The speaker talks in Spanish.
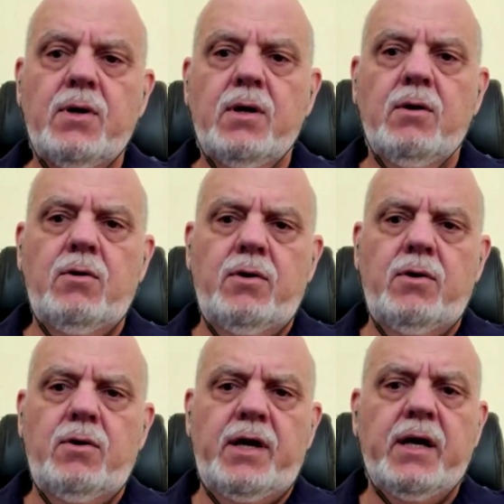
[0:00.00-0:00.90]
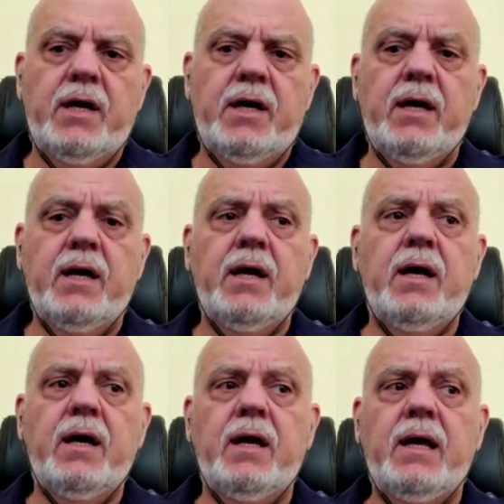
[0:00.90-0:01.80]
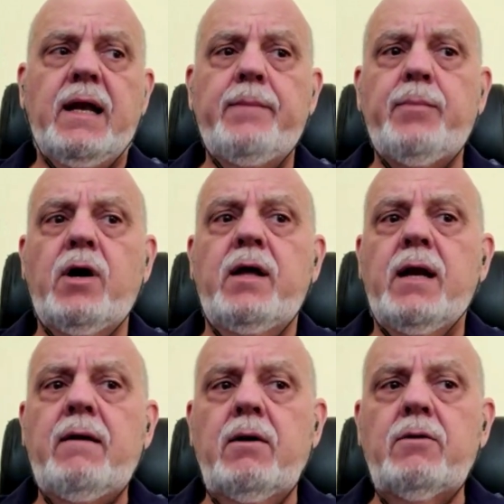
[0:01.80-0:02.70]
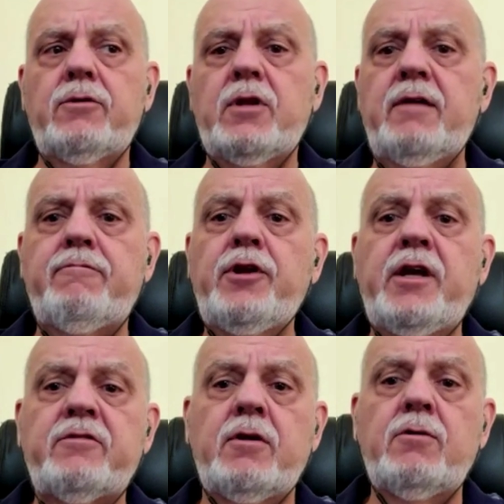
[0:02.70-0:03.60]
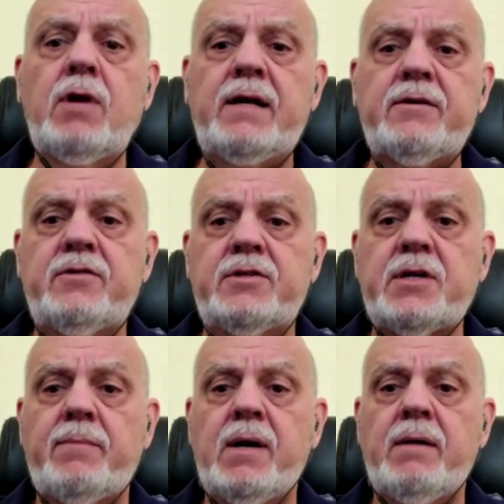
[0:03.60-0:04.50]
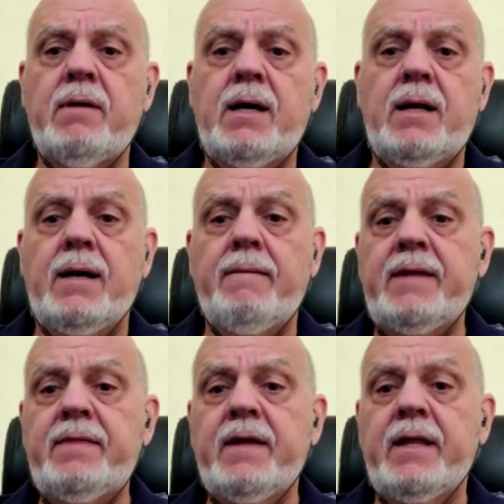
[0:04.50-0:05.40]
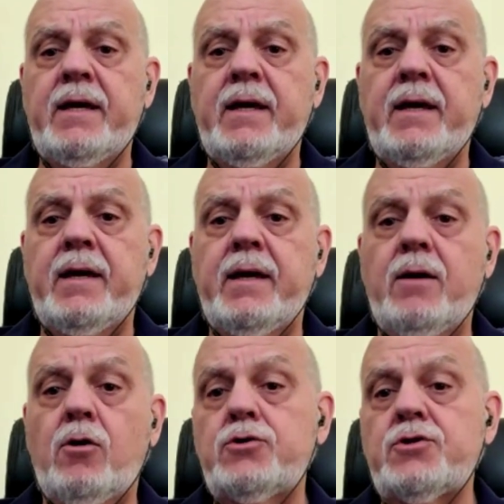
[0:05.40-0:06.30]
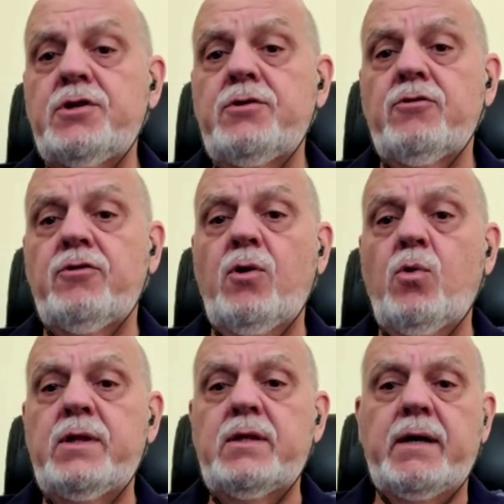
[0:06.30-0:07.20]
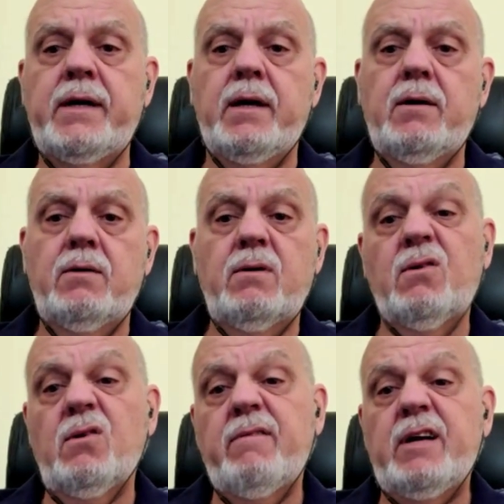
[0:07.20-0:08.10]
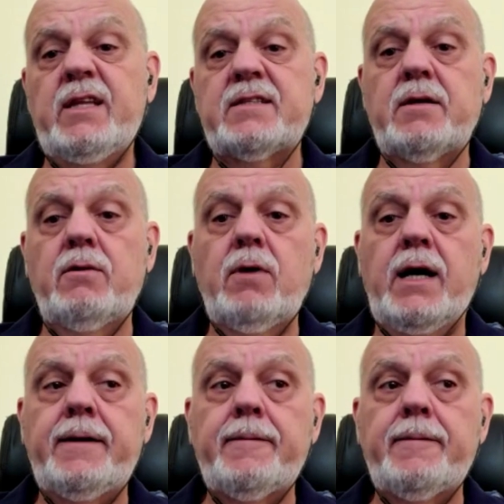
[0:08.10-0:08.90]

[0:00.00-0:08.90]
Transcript: Lo que en la época de la telefonía celular se llamaba la banda de 850 o la banda celular.